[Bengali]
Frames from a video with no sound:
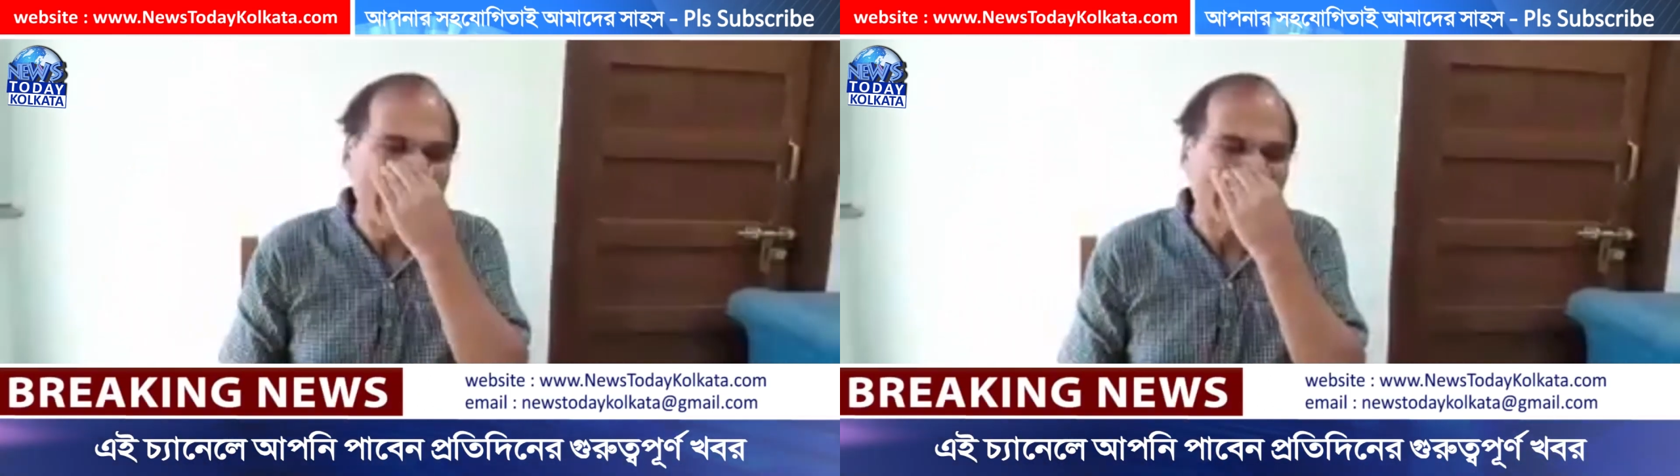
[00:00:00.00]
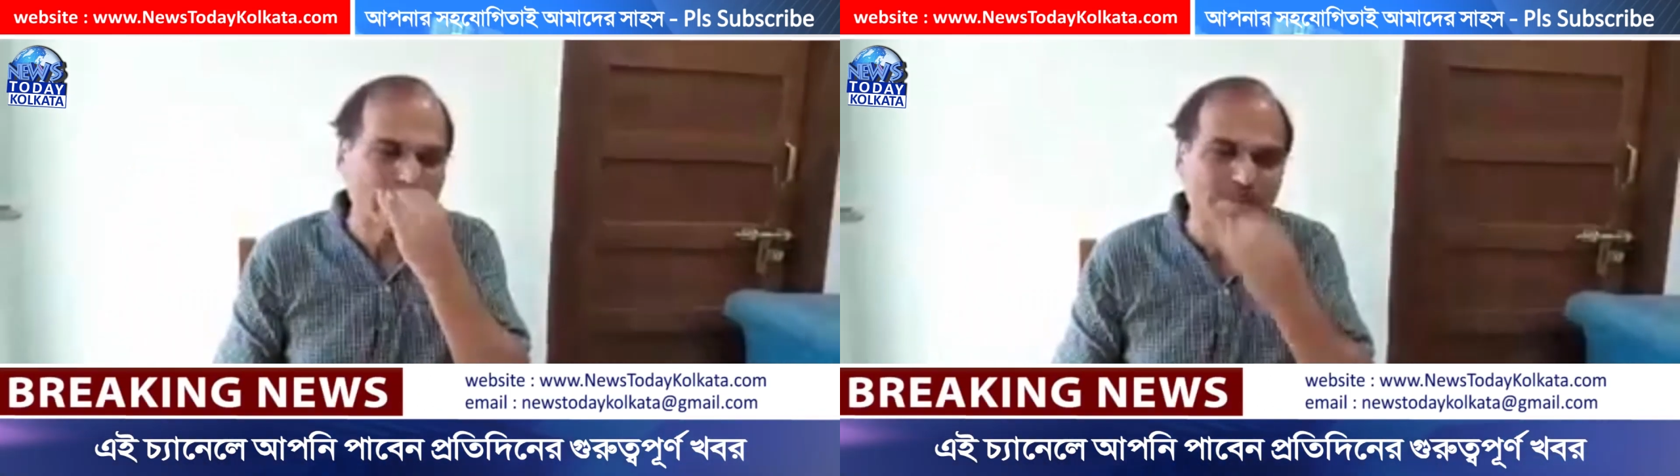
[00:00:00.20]

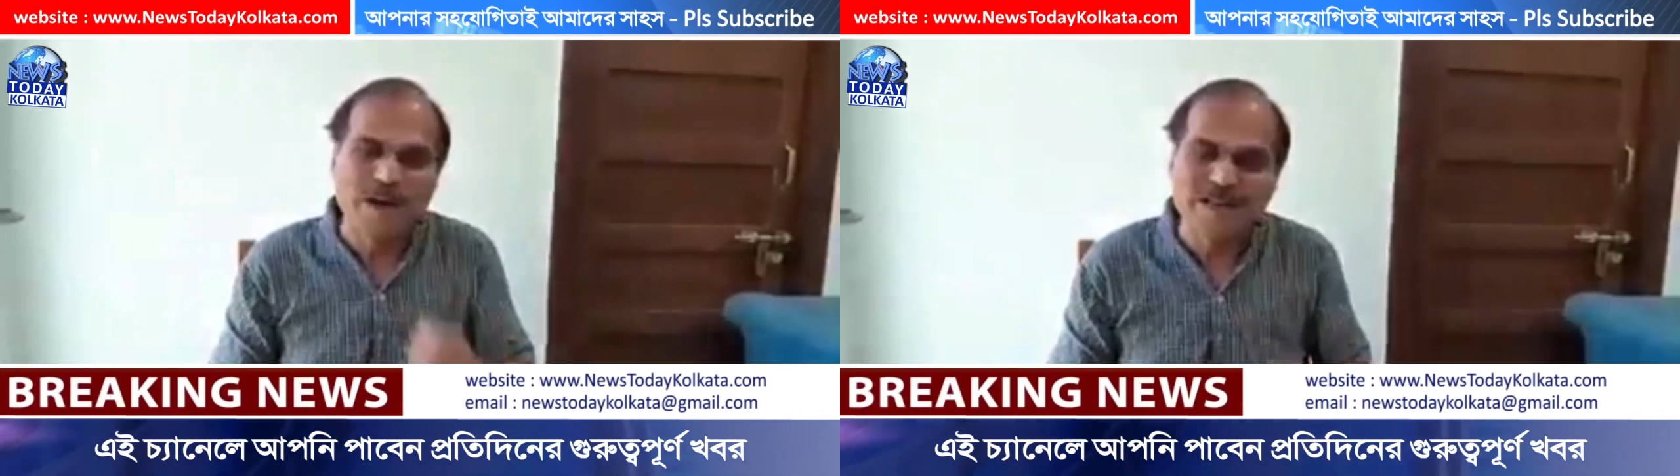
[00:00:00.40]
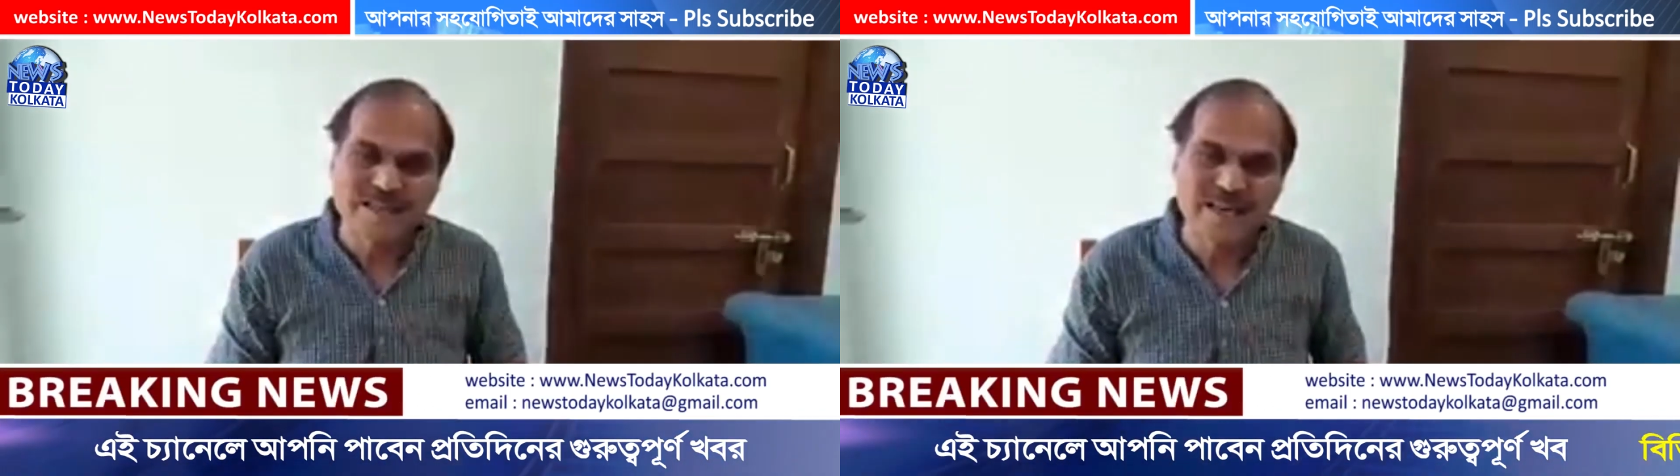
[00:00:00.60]
একশো
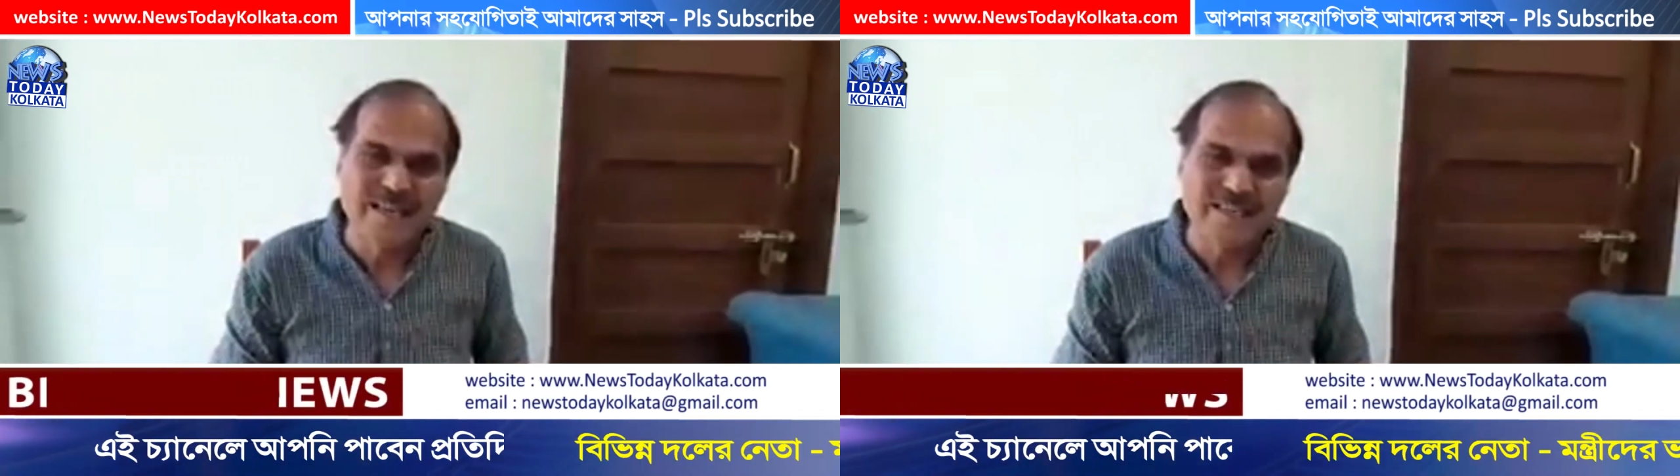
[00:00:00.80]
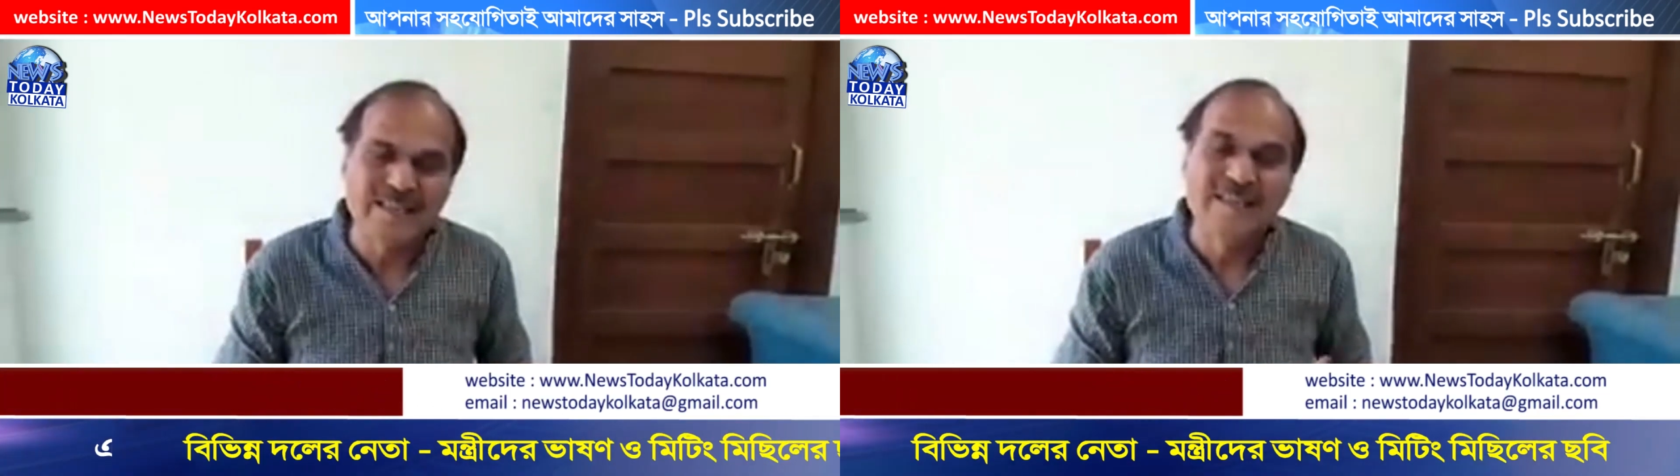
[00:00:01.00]
পাঁচটা
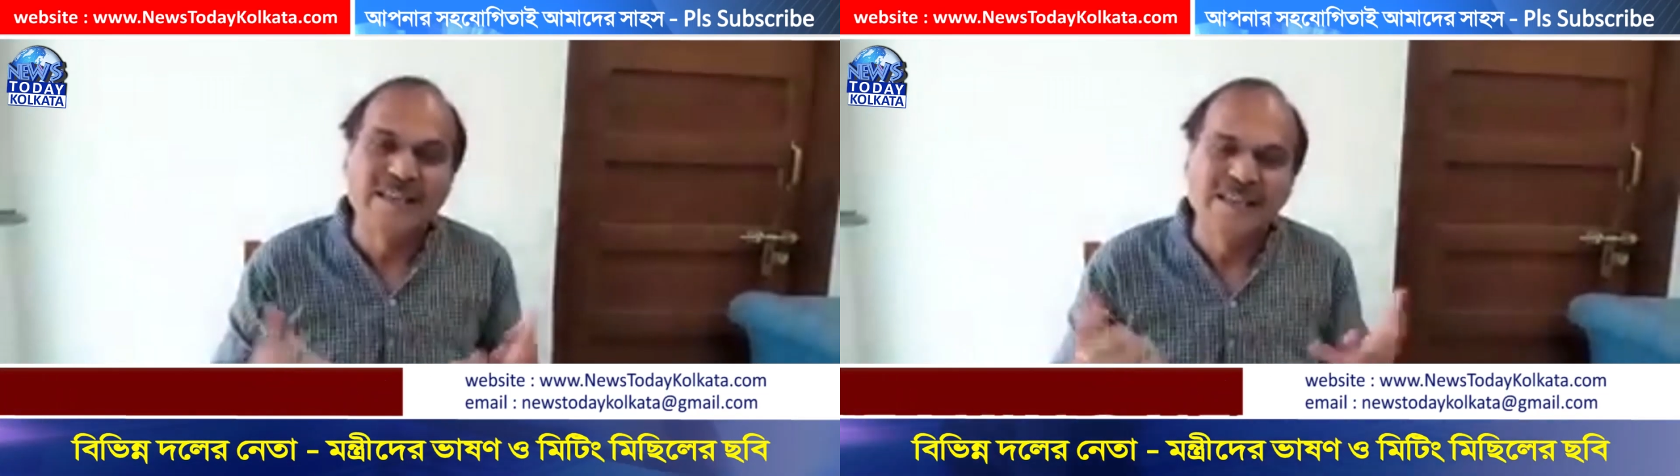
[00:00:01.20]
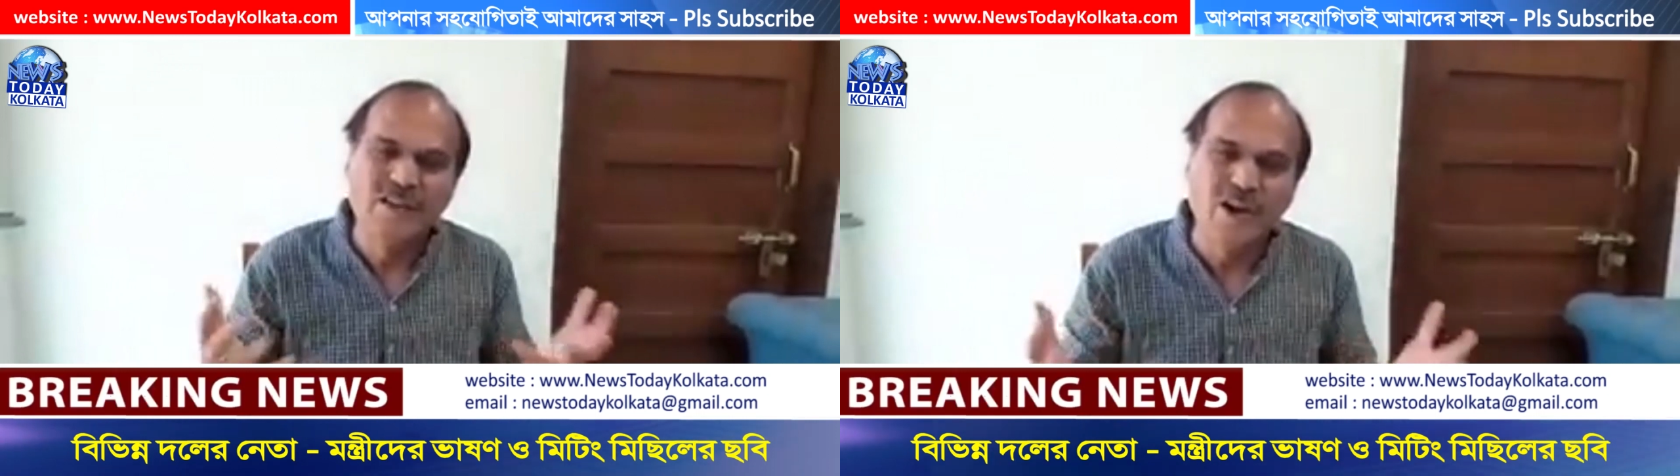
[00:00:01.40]
নিয়েছেন
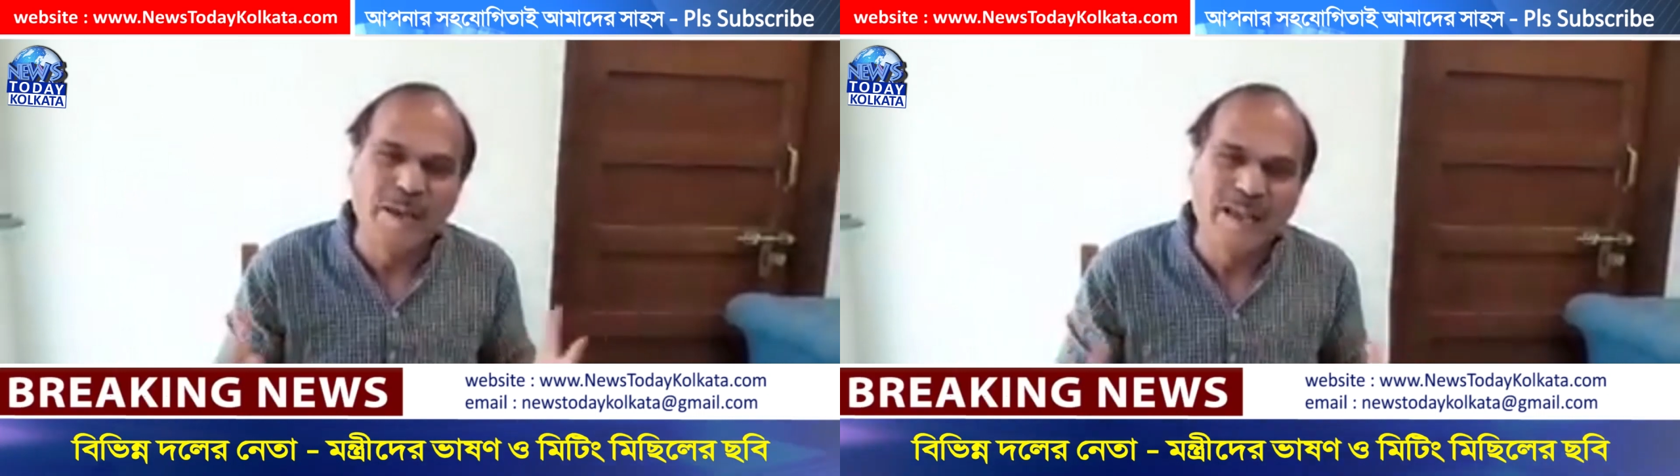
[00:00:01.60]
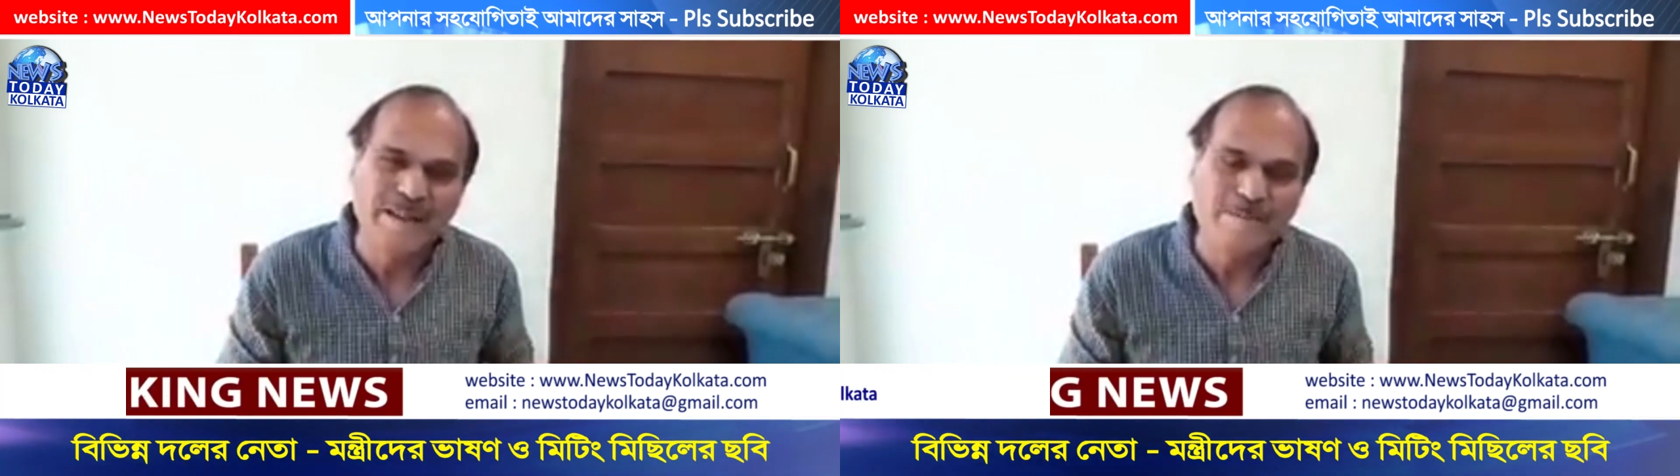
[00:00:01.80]
কি
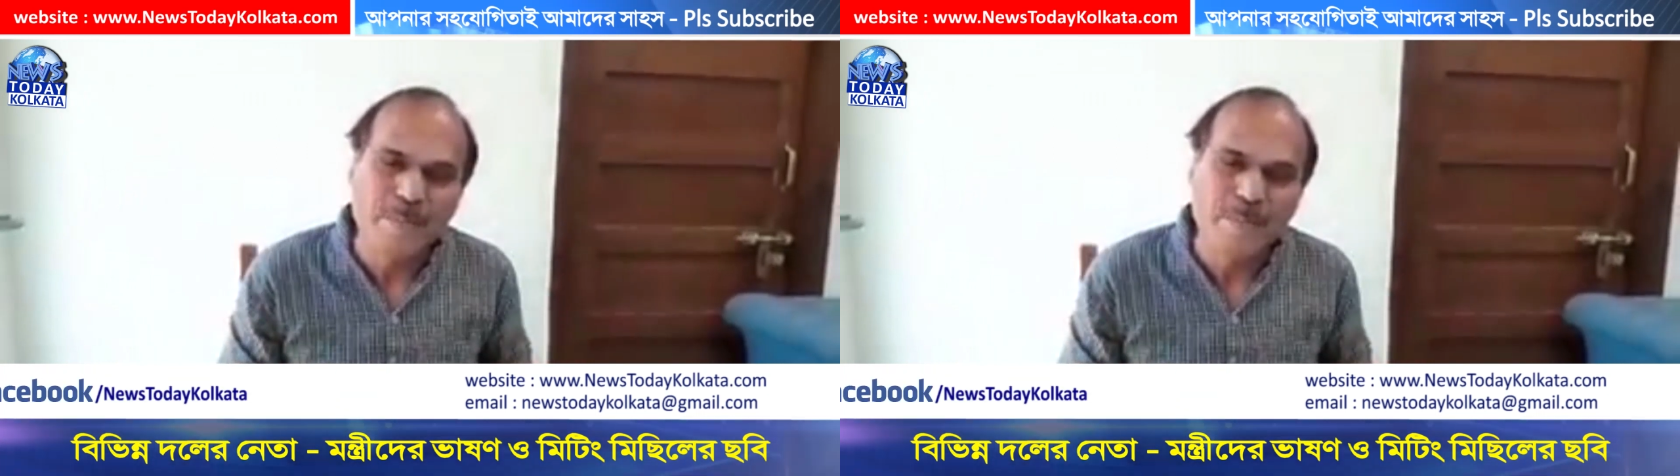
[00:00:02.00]
হবে